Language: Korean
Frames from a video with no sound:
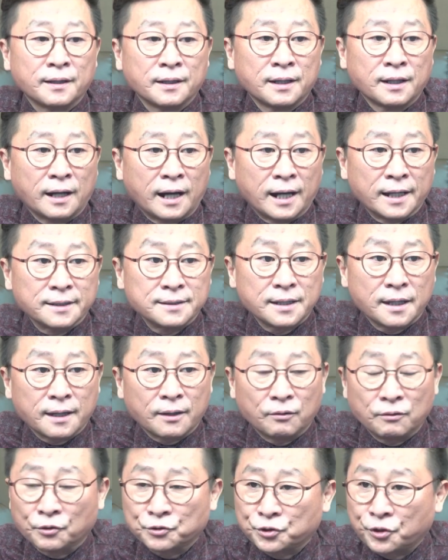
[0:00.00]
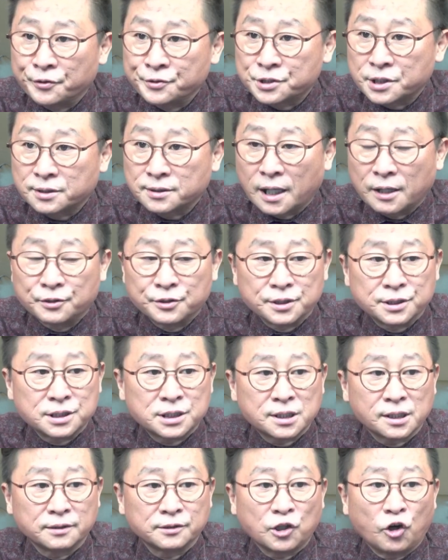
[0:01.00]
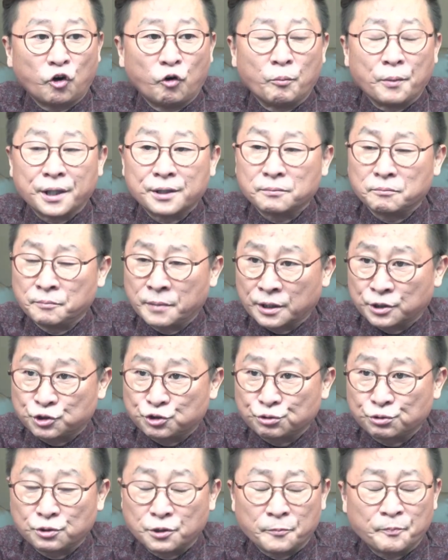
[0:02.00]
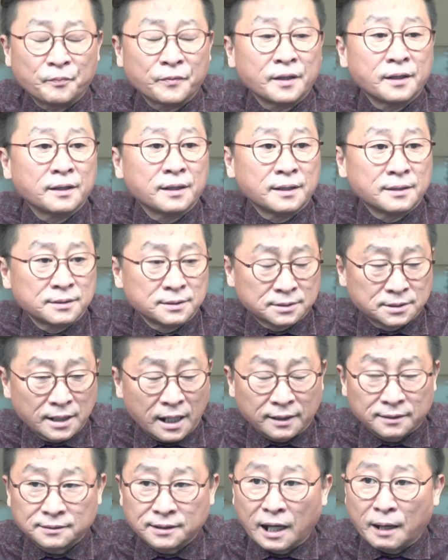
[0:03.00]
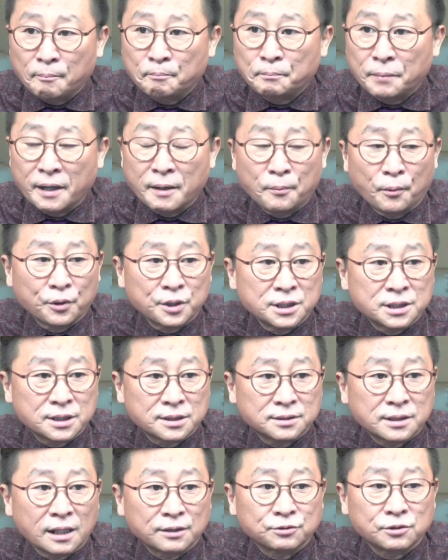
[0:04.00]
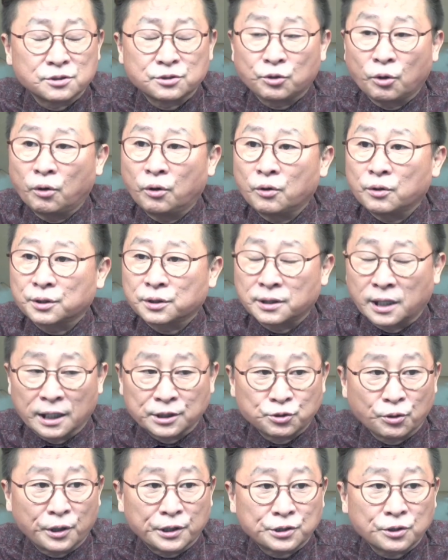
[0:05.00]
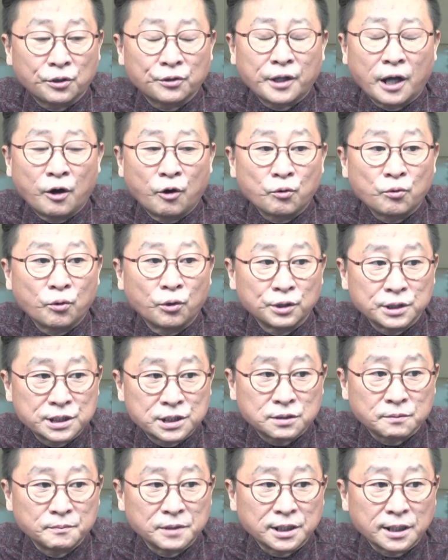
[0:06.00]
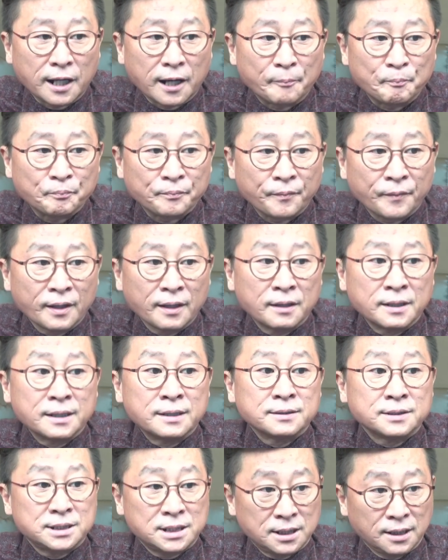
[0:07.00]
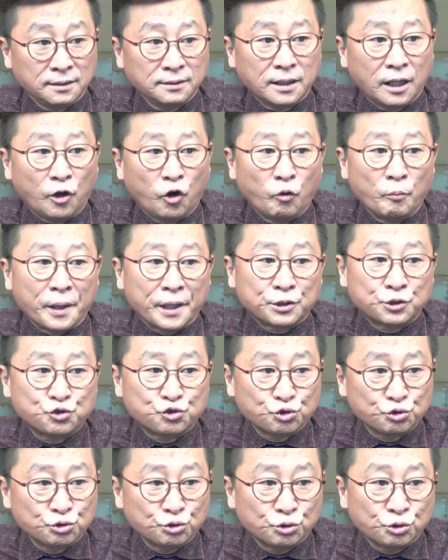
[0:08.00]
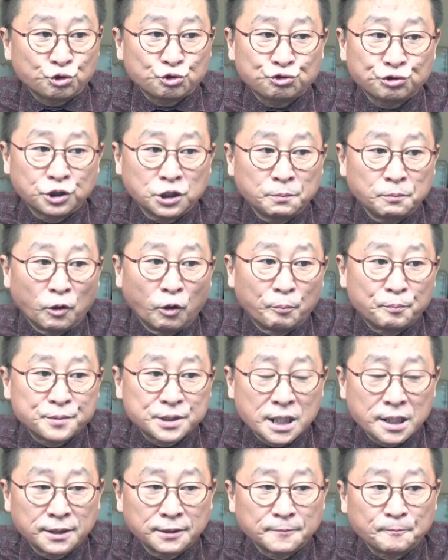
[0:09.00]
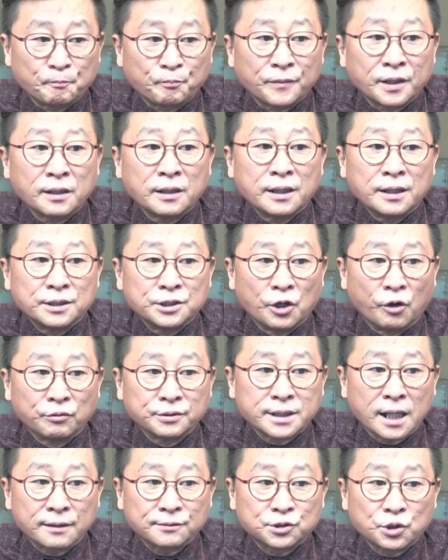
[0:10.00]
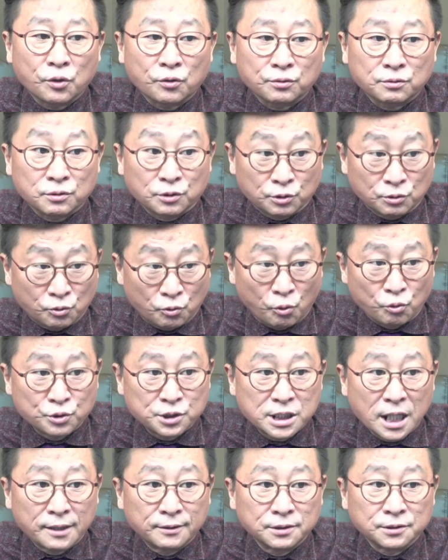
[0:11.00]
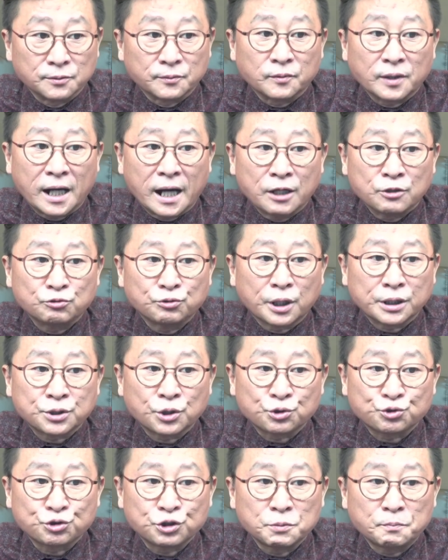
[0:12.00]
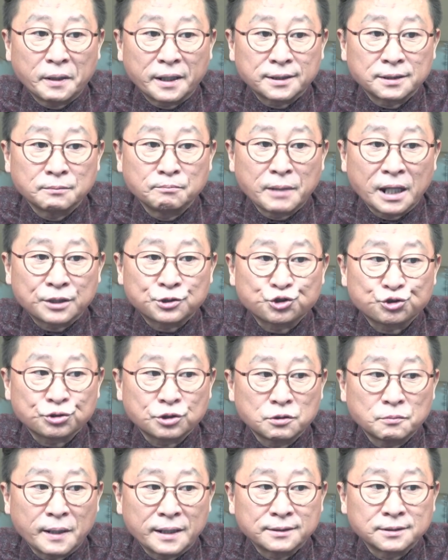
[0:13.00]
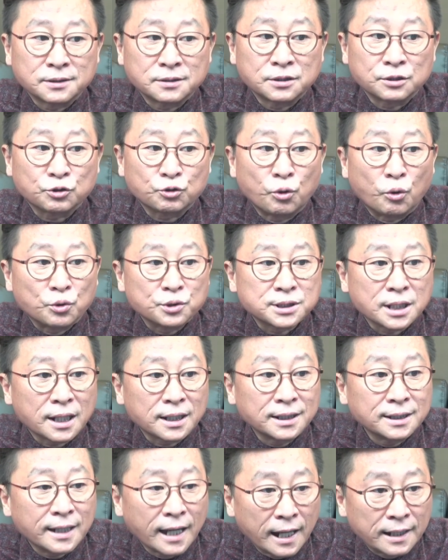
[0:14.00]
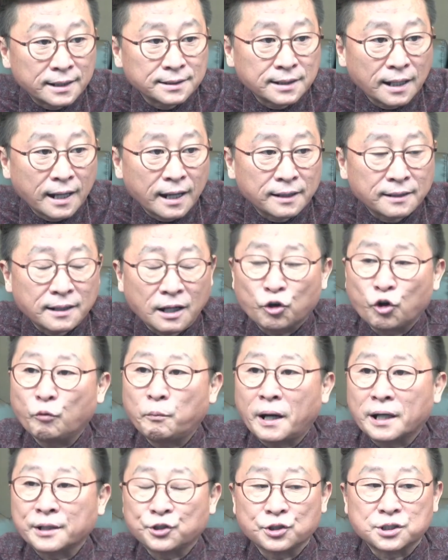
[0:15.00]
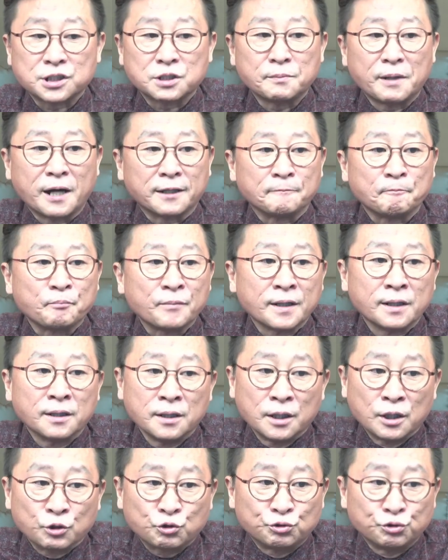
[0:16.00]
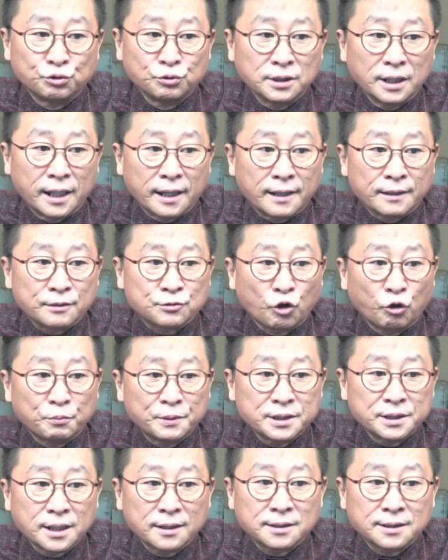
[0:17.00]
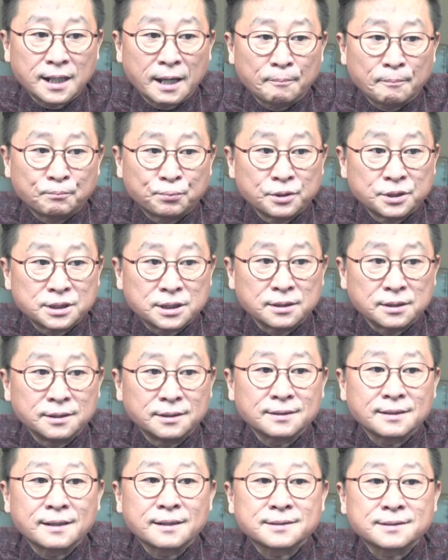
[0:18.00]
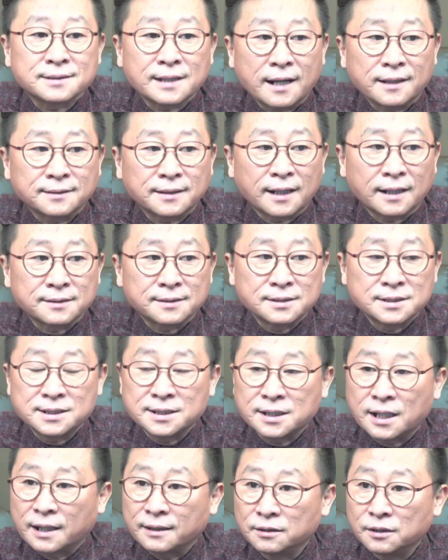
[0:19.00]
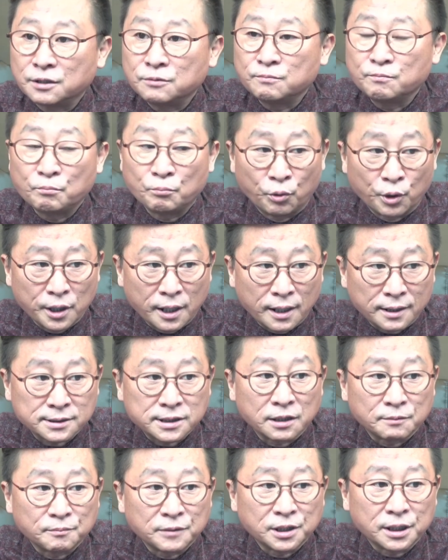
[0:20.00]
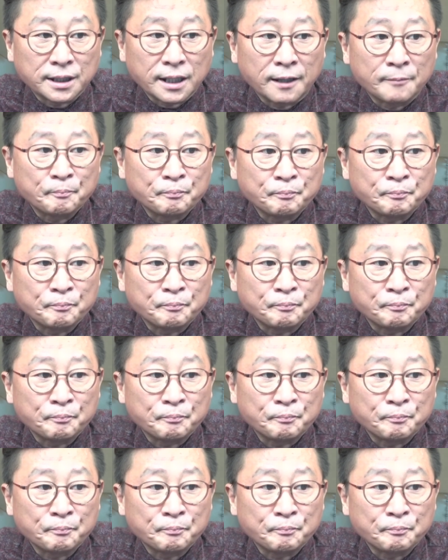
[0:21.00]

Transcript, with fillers: 아예 어떤 식당은 칭다오 맥주를 싹 다 빼버린 식당들도 계속해서 나오고 있습니다. 칭다오 맥주 수입 업체는 영상 속 공장은 한국에서 수입하는 맥주를 만드는 공장이 아니다 라고 밝혔지만 국내 소비자들의 불신은 사그라들지 않는 모양새입니다.